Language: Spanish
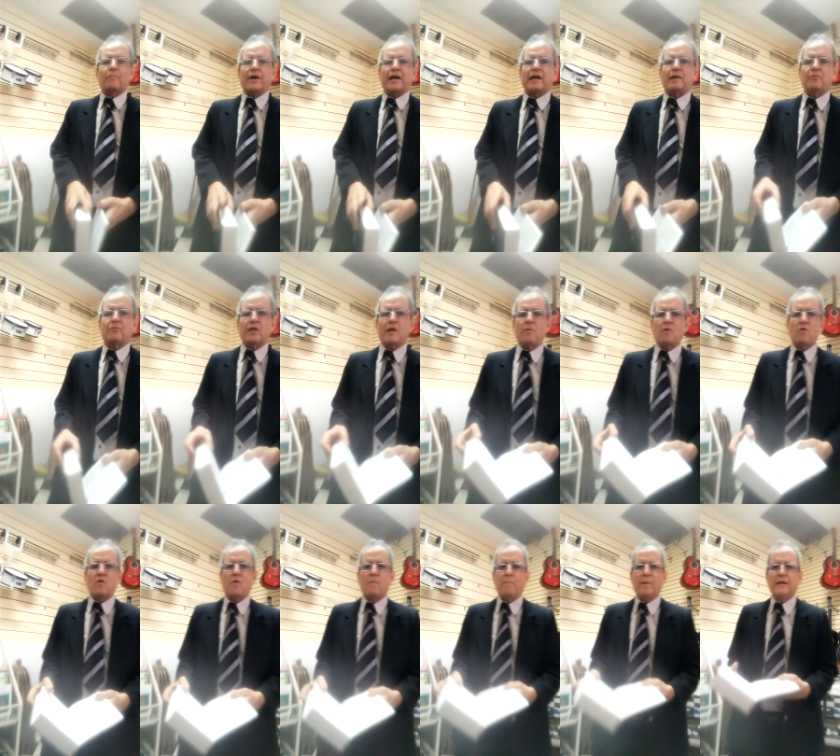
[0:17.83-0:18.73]
para que
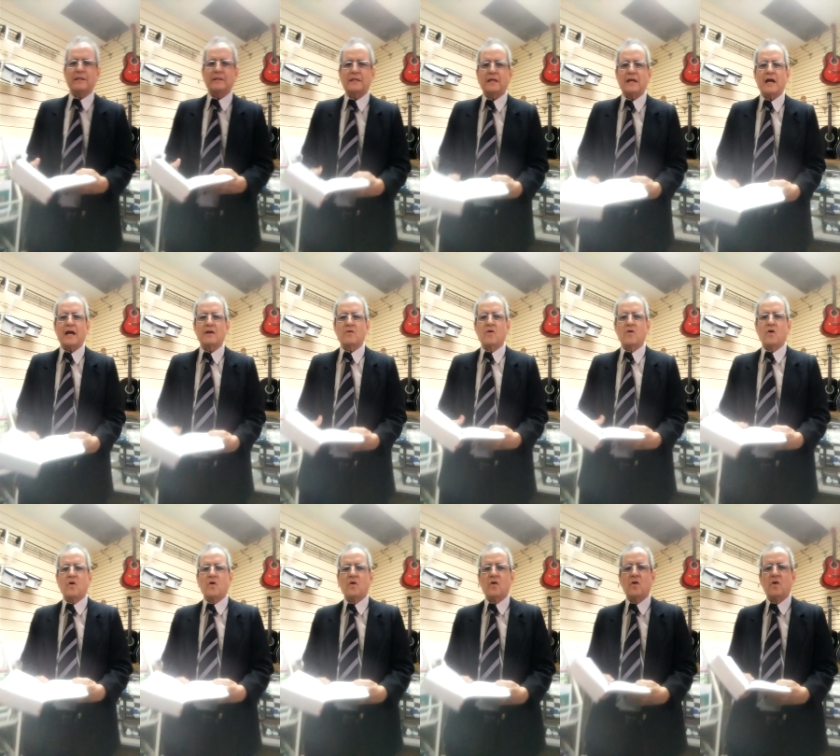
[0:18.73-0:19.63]
podamos compartir
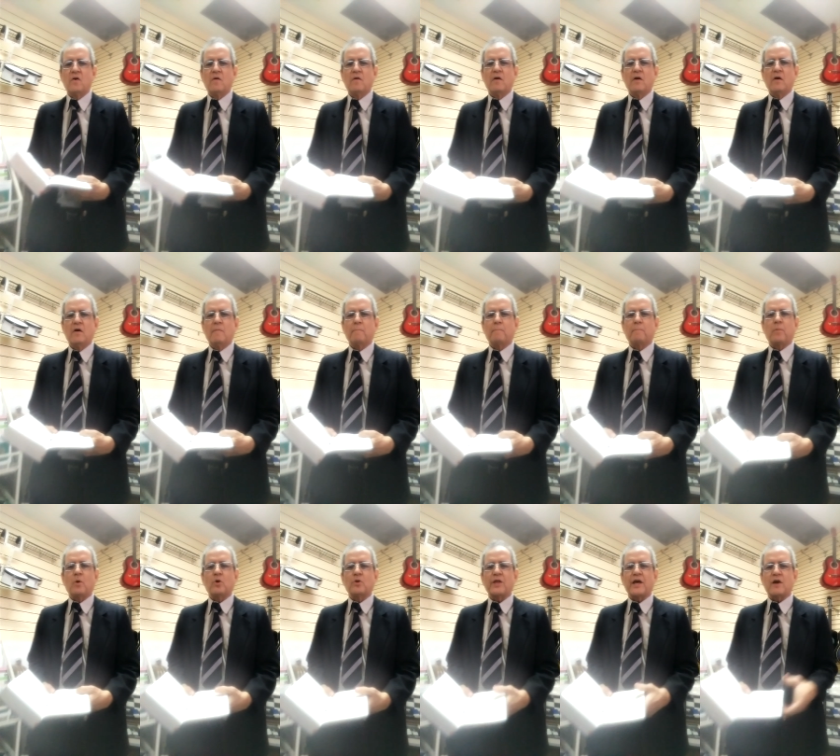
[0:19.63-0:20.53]
algo
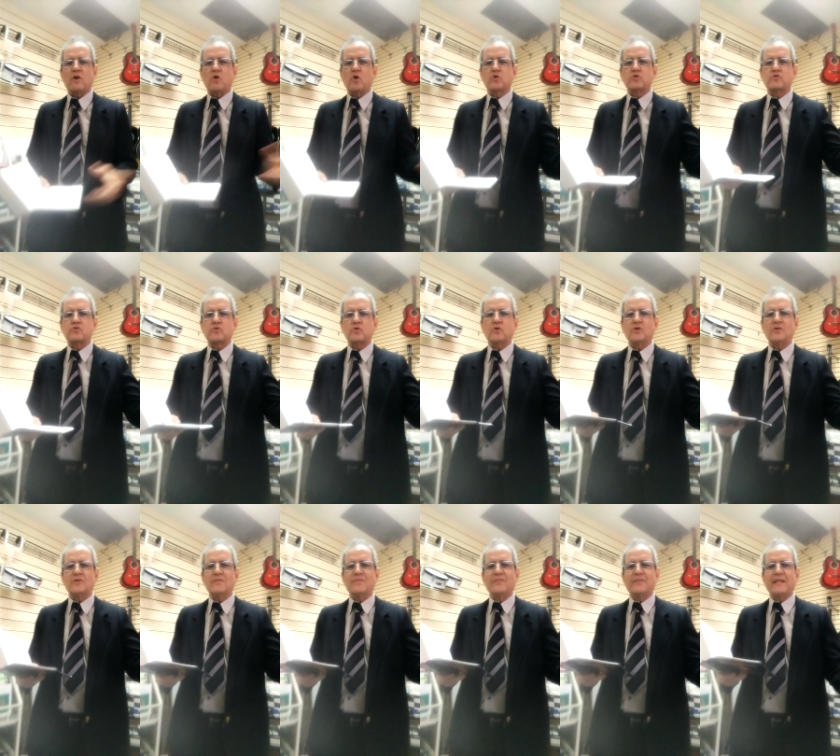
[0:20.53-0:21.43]
poderoso
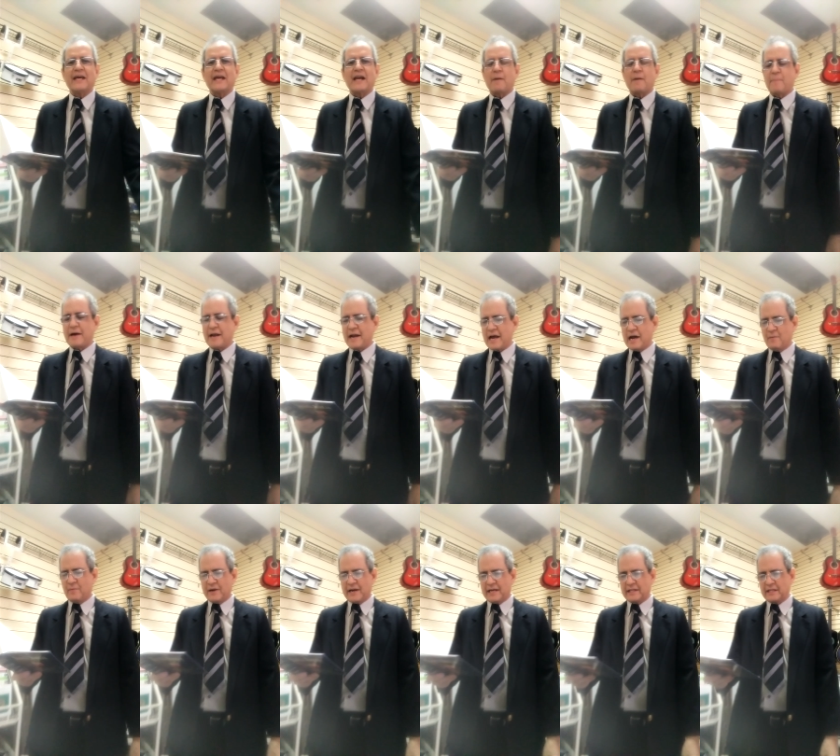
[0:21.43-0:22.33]
de la
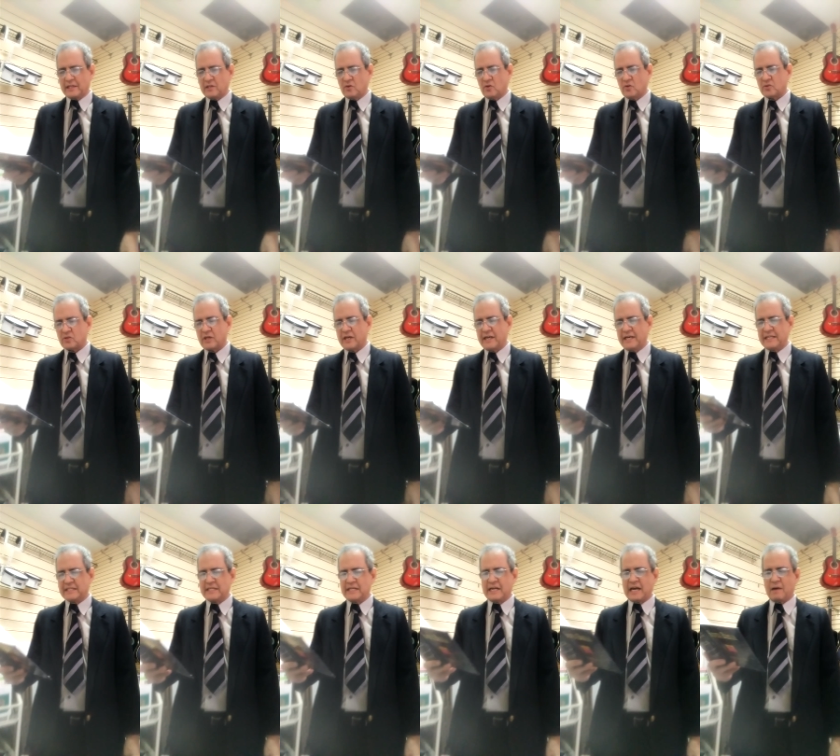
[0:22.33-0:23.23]
palabra de Dios.
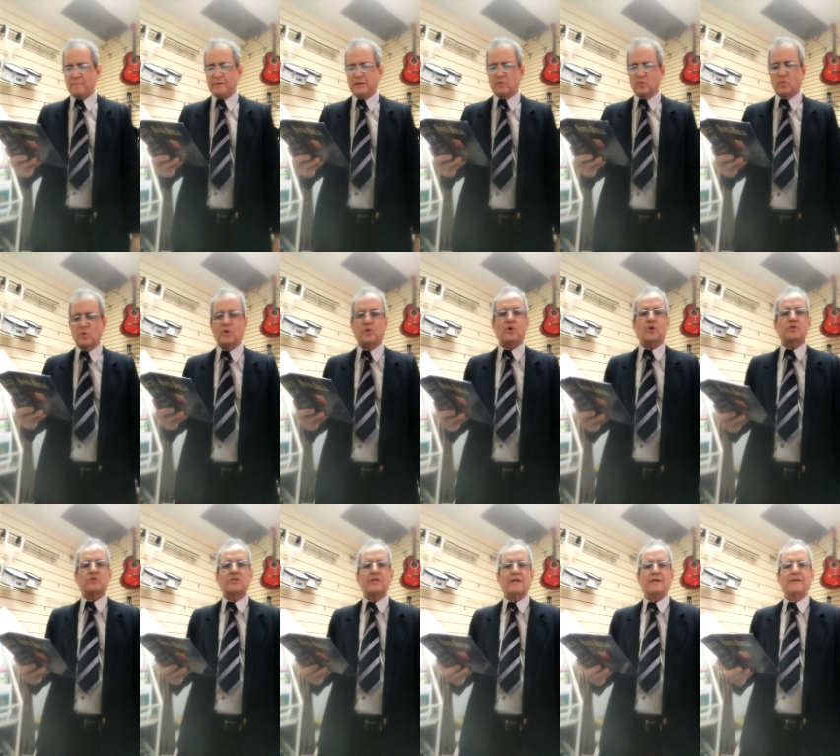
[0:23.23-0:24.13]
Génesis capítulo
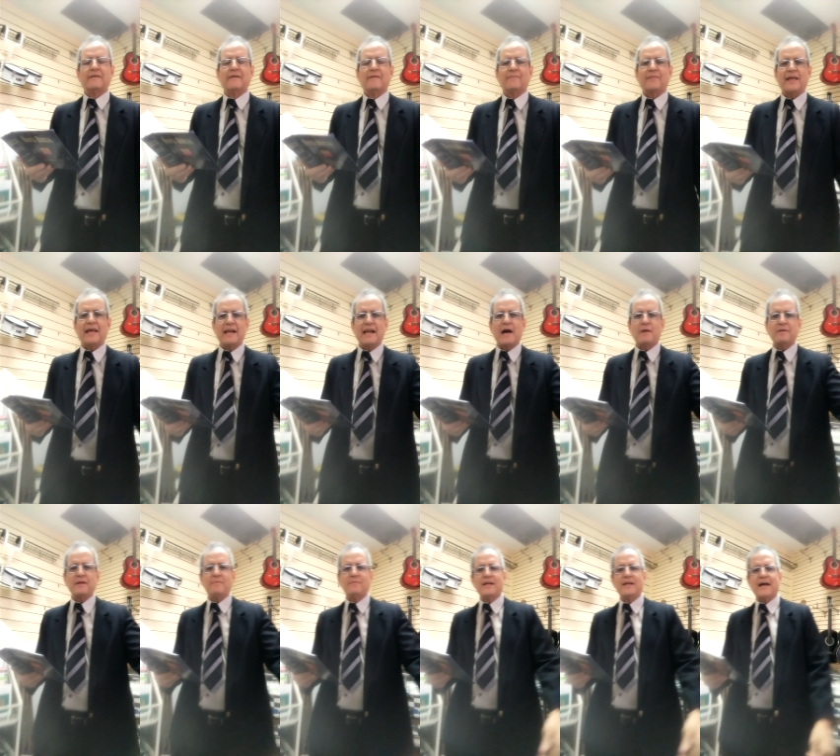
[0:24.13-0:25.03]
12 en la
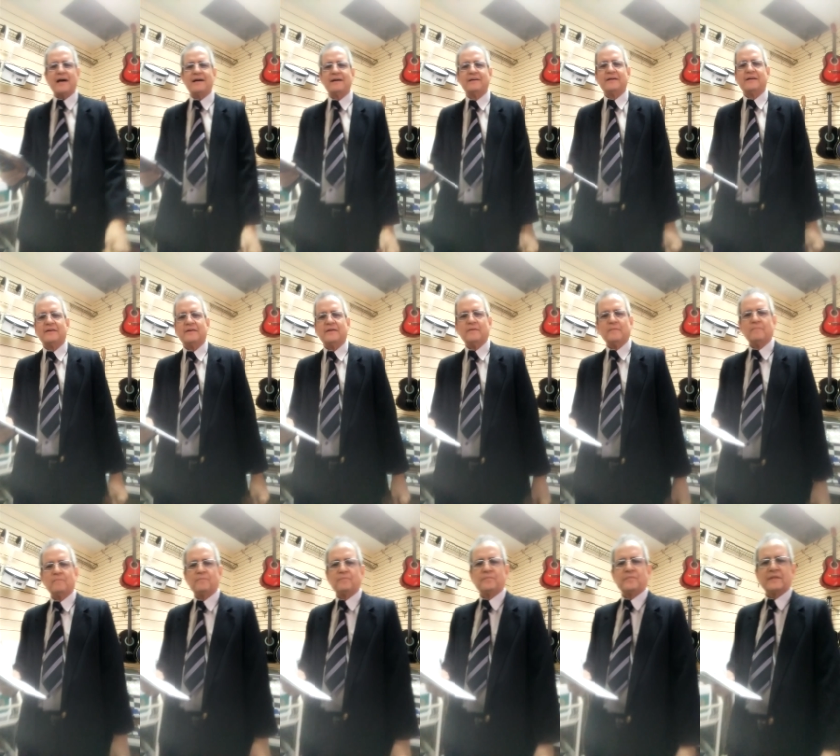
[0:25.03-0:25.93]
Biblia
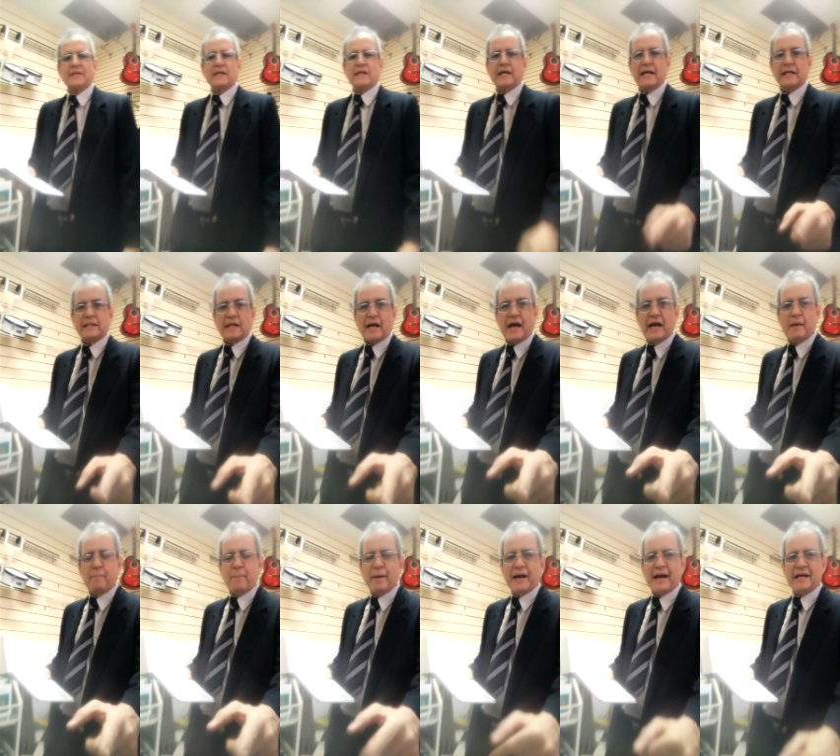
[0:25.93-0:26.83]
que trae
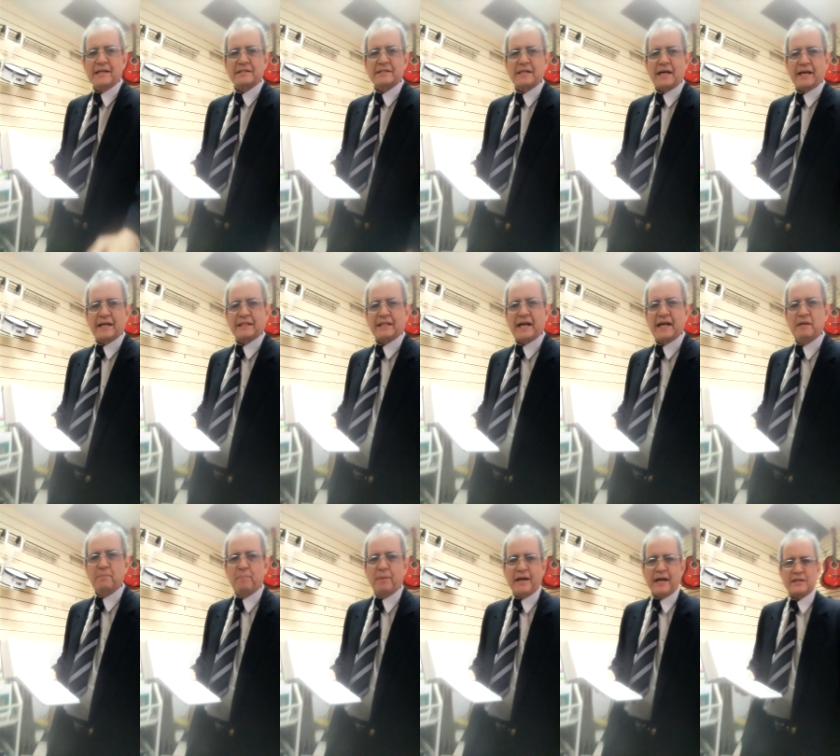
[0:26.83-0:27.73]
esperanza, que trae
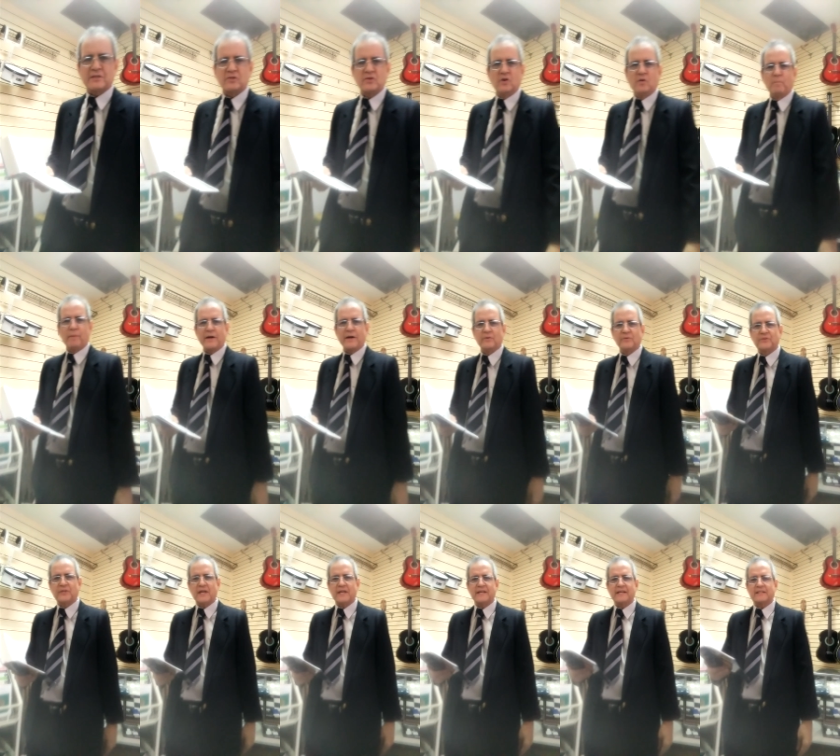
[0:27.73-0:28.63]
inspiración para
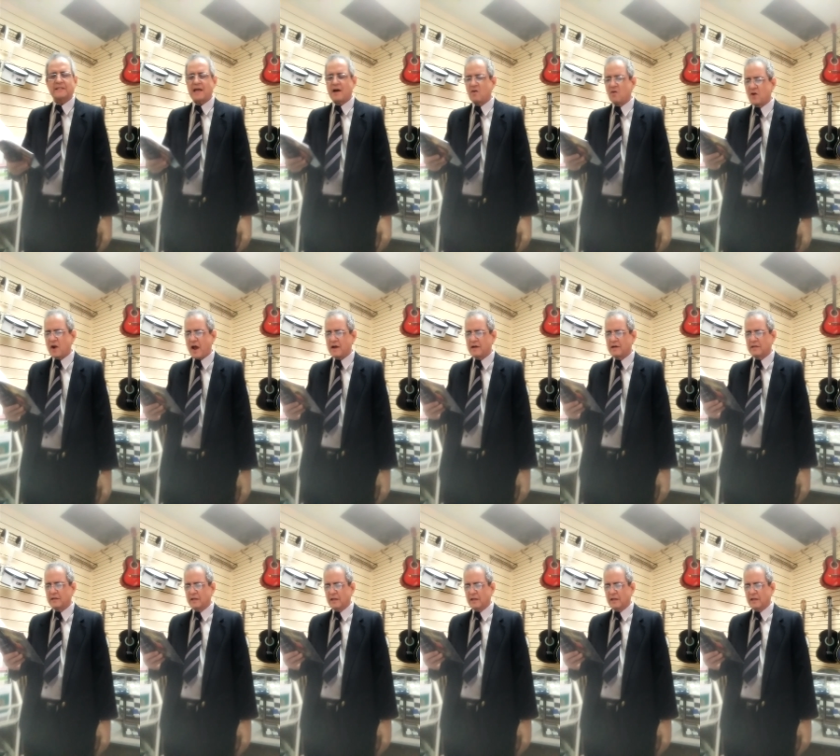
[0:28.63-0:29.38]
ustedes en esta hora.